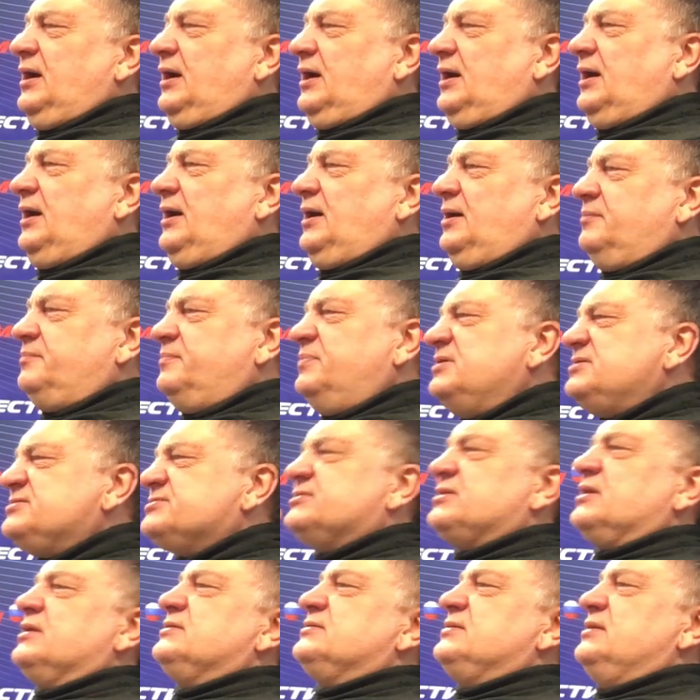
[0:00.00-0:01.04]
А
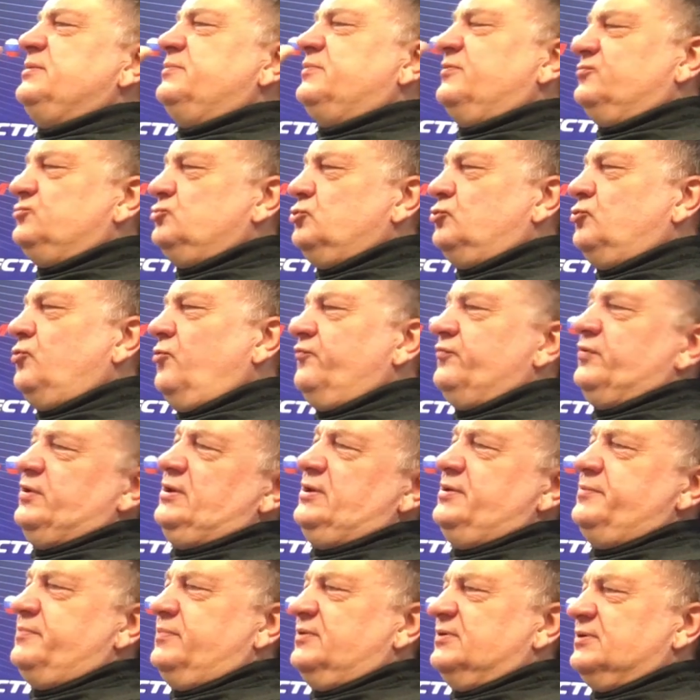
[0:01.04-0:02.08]
быстро это либо в
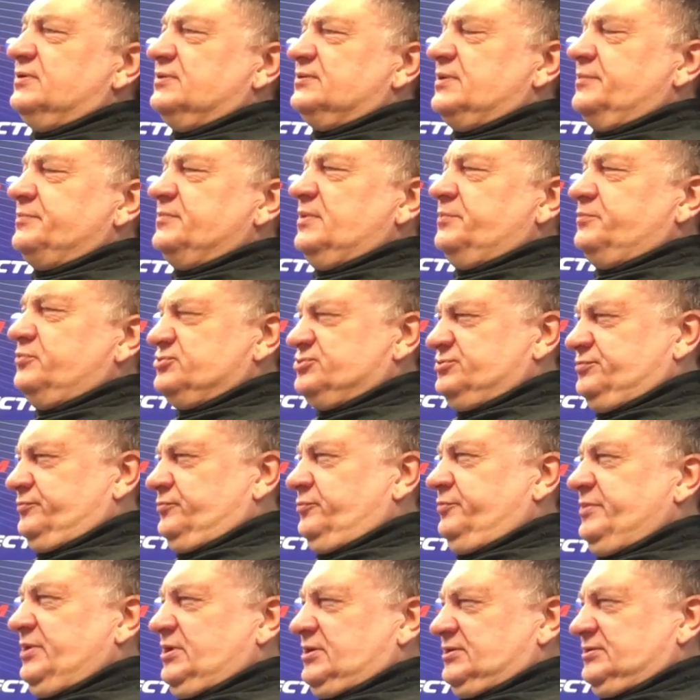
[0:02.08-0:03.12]
духовке, либо, там,
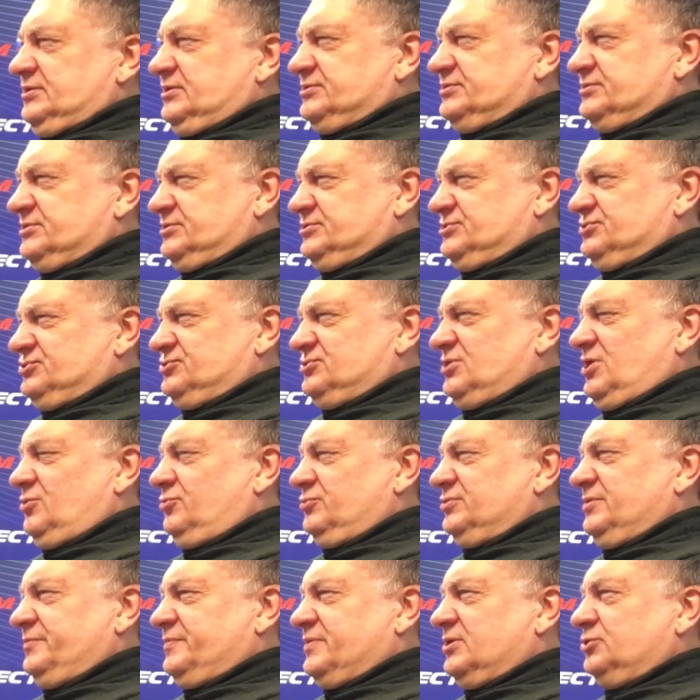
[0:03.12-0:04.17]
допустим, у меня когда-то
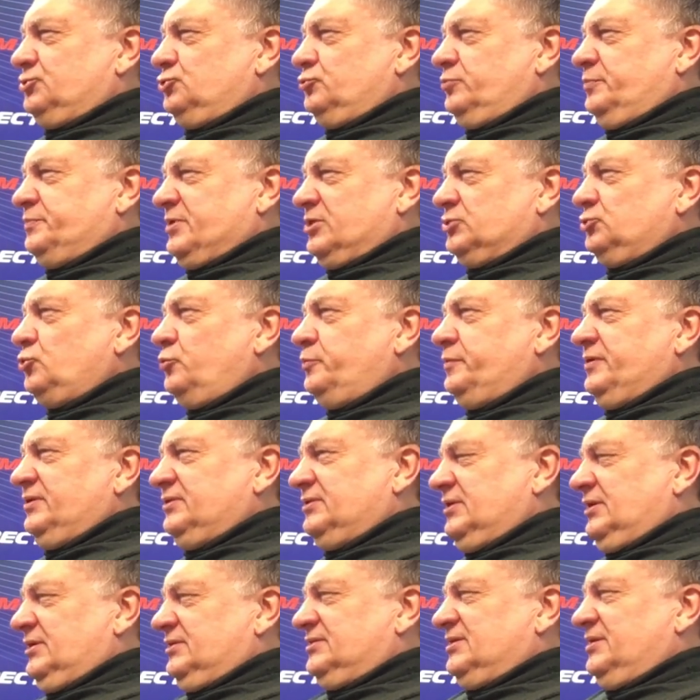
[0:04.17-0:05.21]
сауна
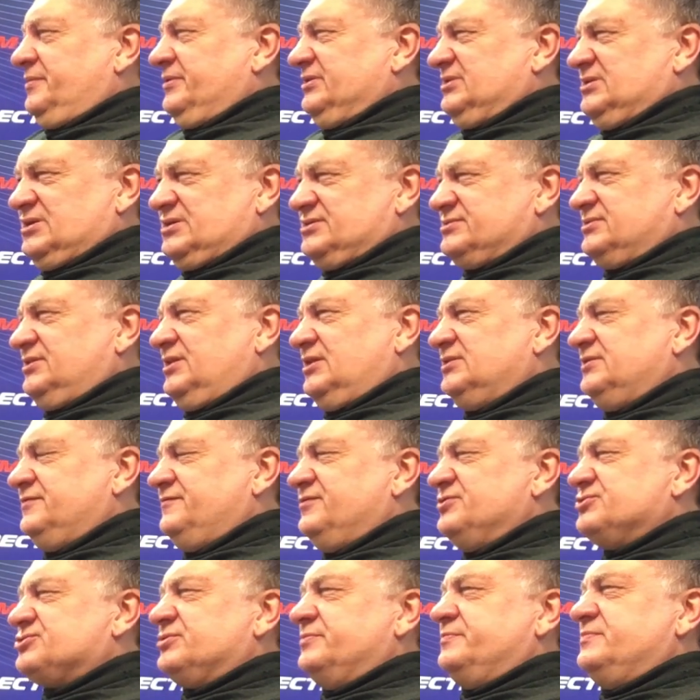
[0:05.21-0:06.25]
протопленная, там это
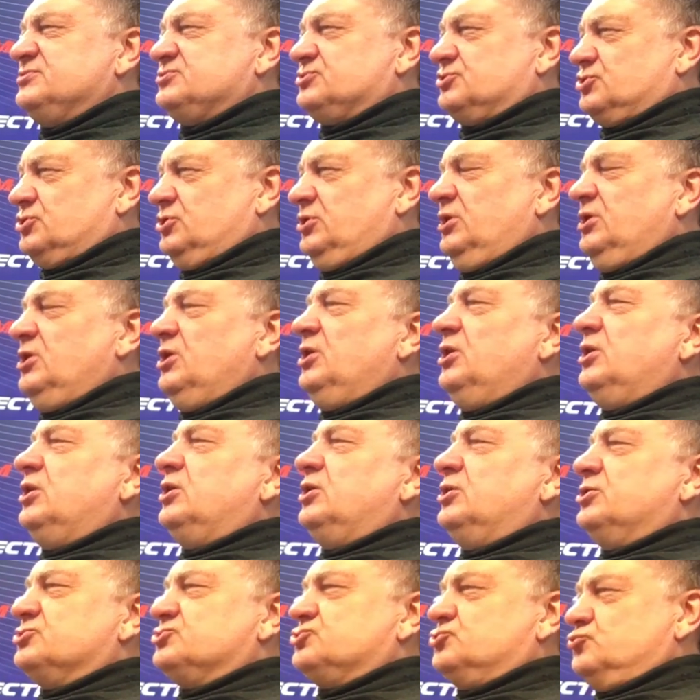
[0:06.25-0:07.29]
раскладываешь и быстро
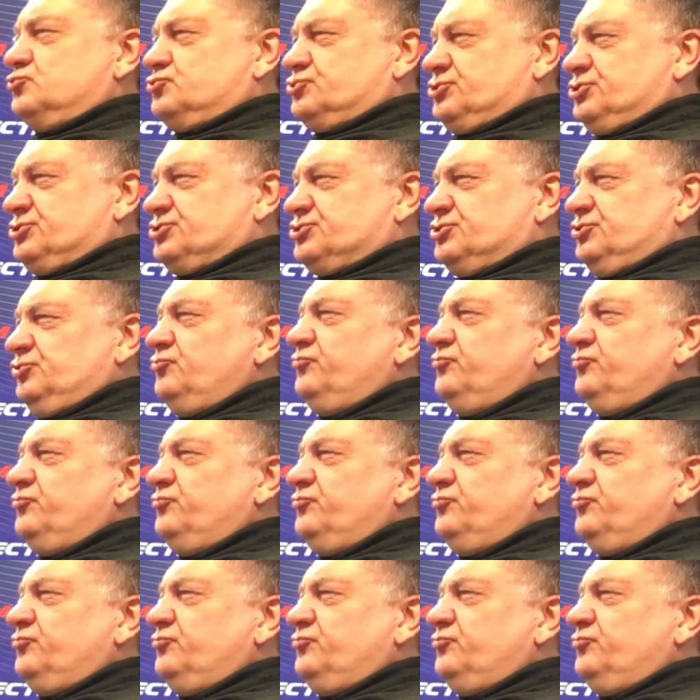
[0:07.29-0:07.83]
э, сушишь.